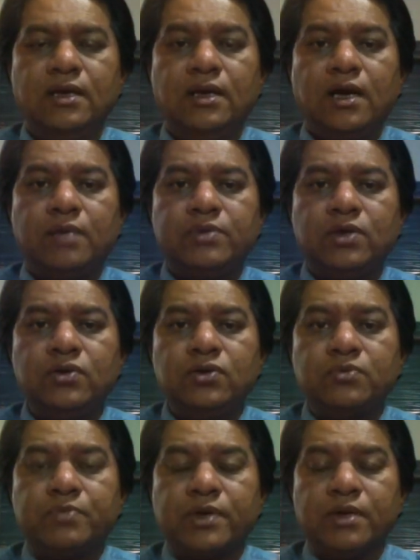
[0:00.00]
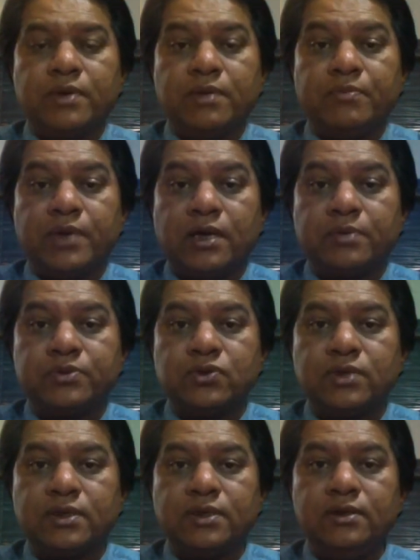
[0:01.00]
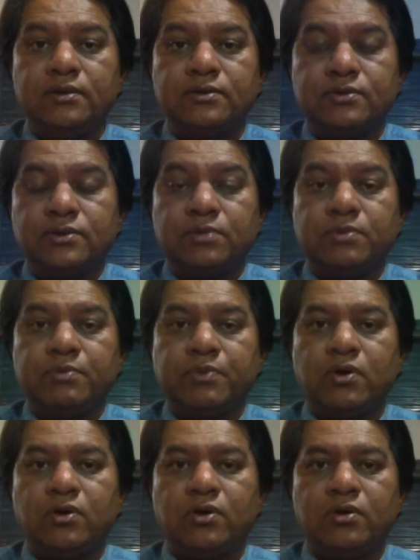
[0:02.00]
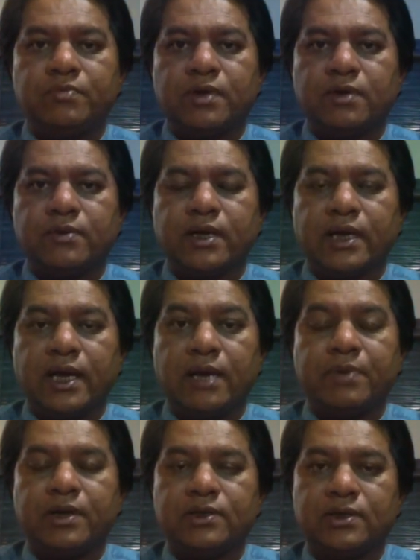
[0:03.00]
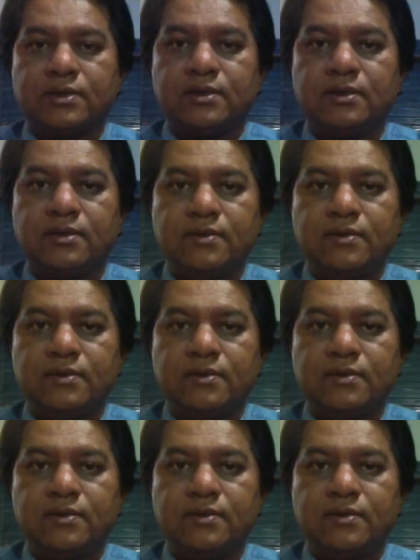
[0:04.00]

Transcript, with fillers: अब देखो ये जो बड़े बड़े ब्रेकअप्स हो जाते हैं ना जिनमें बहुत बड़ा बड़ा गैप आ जाता है